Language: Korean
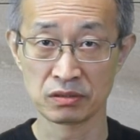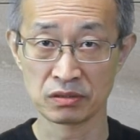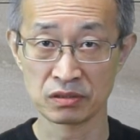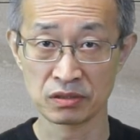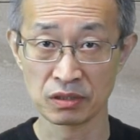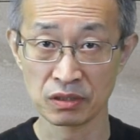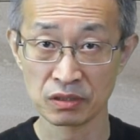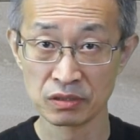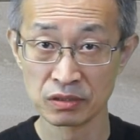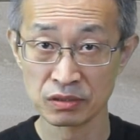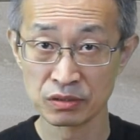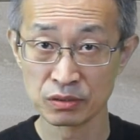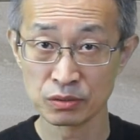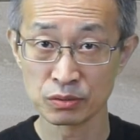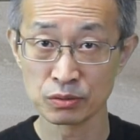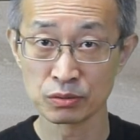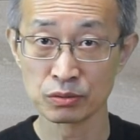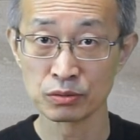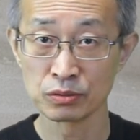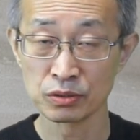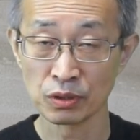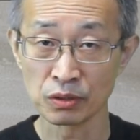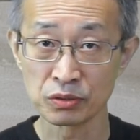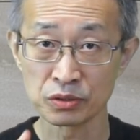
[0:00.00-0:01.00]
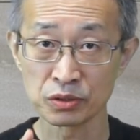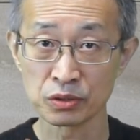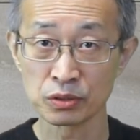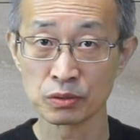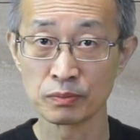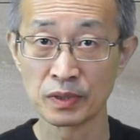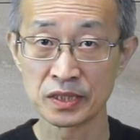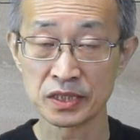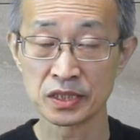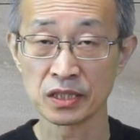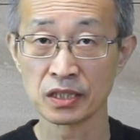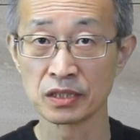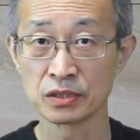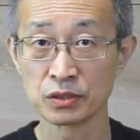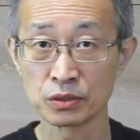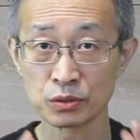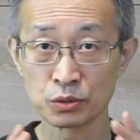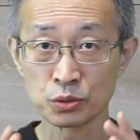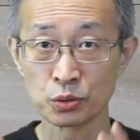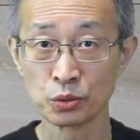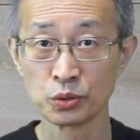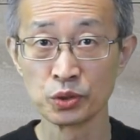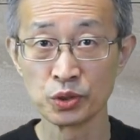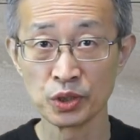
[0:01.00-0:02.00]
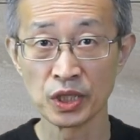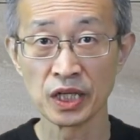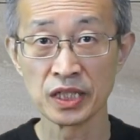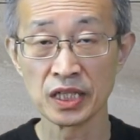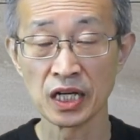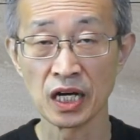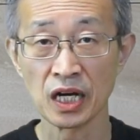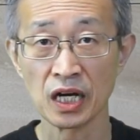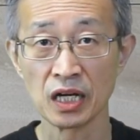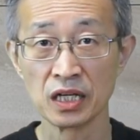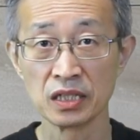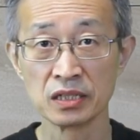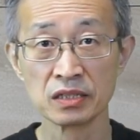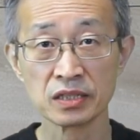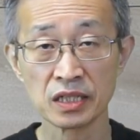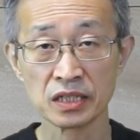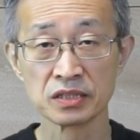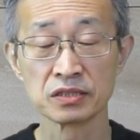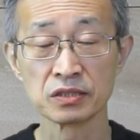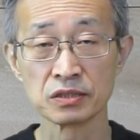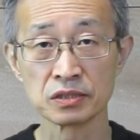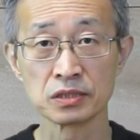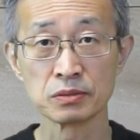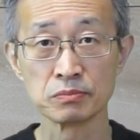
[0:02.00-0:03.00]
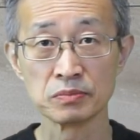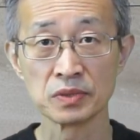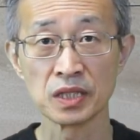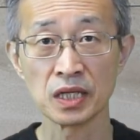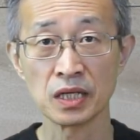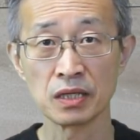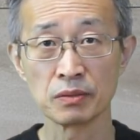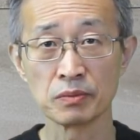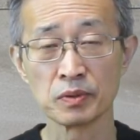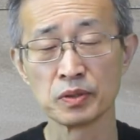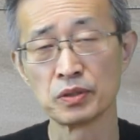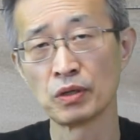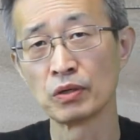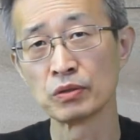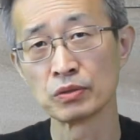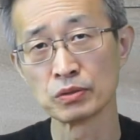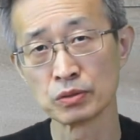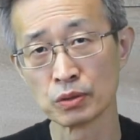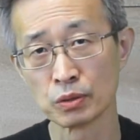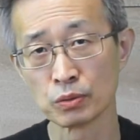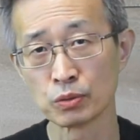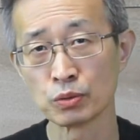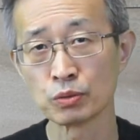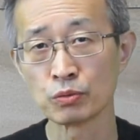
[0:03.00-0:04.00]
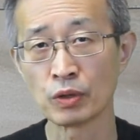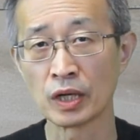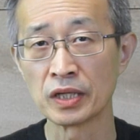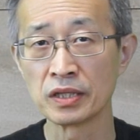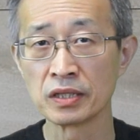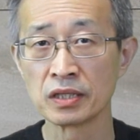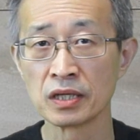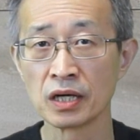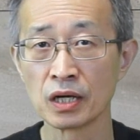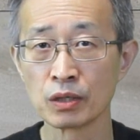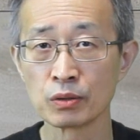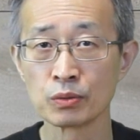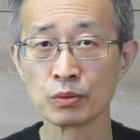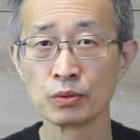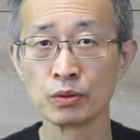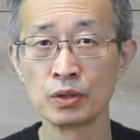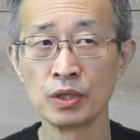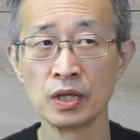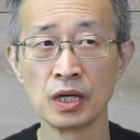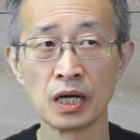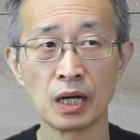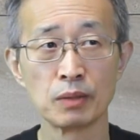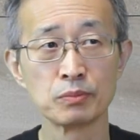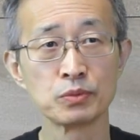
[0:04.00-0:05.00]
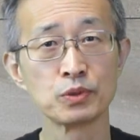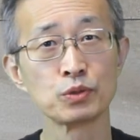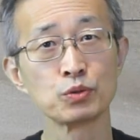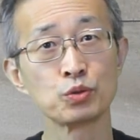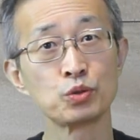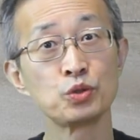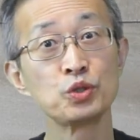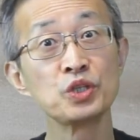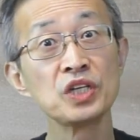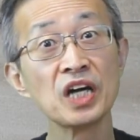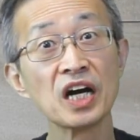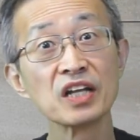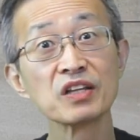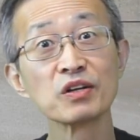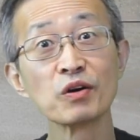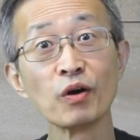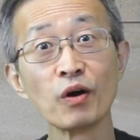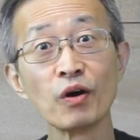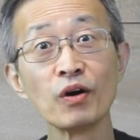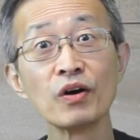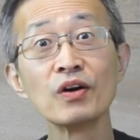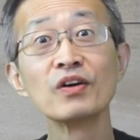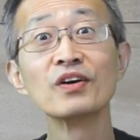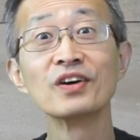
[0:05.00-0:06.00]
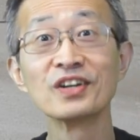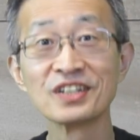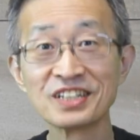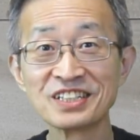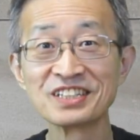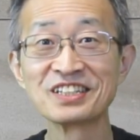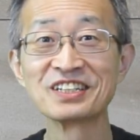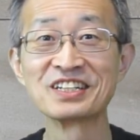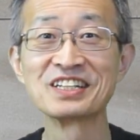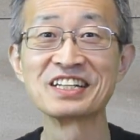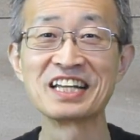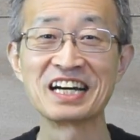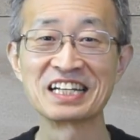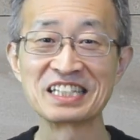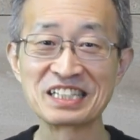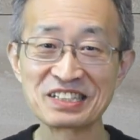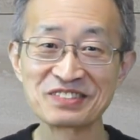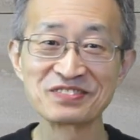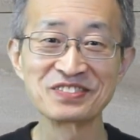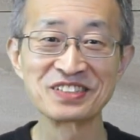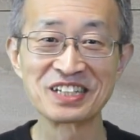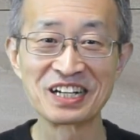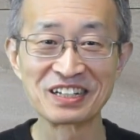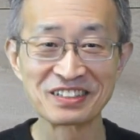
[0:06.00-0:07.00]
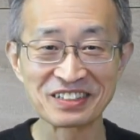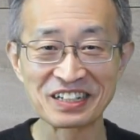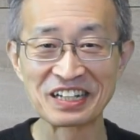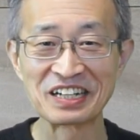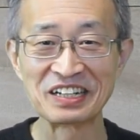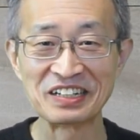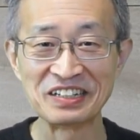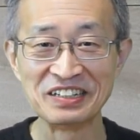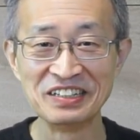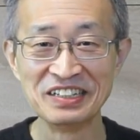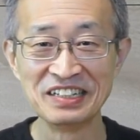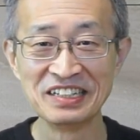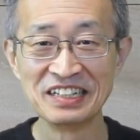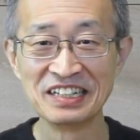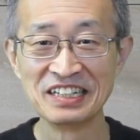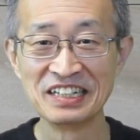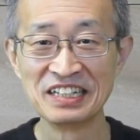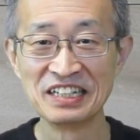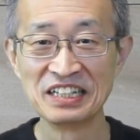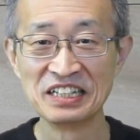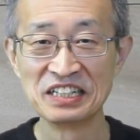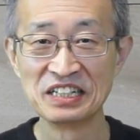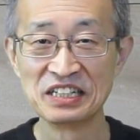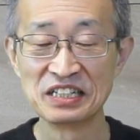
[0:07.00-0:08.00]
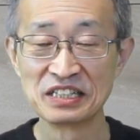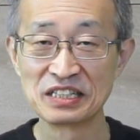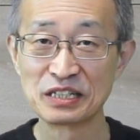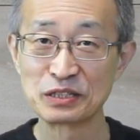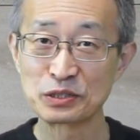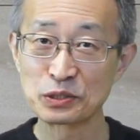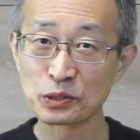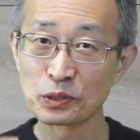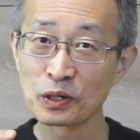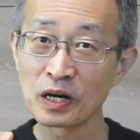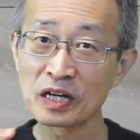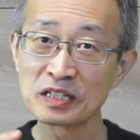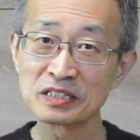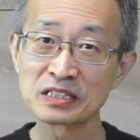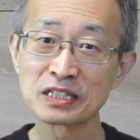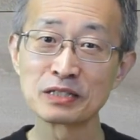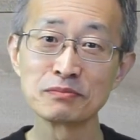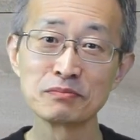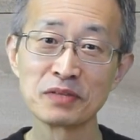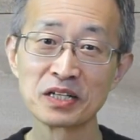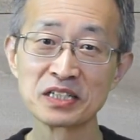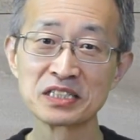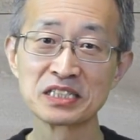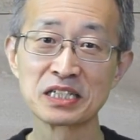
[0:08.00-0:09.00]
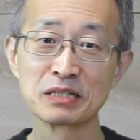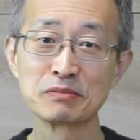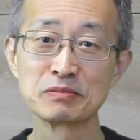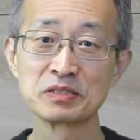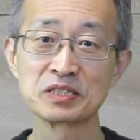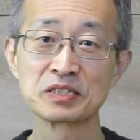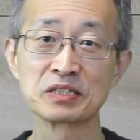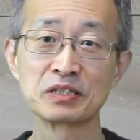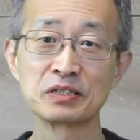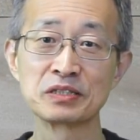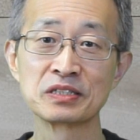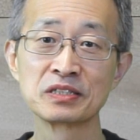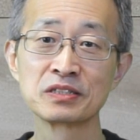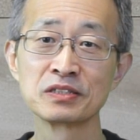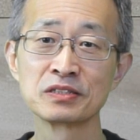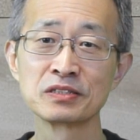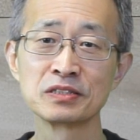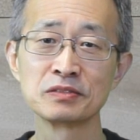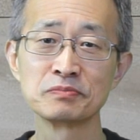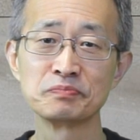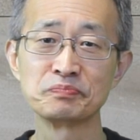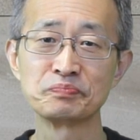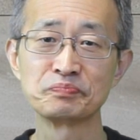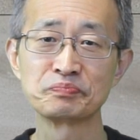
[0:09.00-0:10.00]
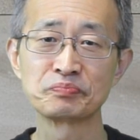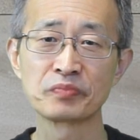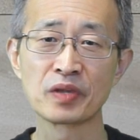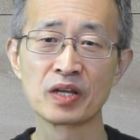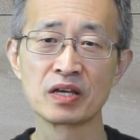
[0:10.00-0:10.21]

그런 뜻으로 여기서도 마찬가지로 존귀하다 이렇게 썼습니다. 너그럽고 관대하고 아무튼 귀한 거, 그건 나디브라 그래요. 근데 쇼아우란 말이 재밌어요. 이거는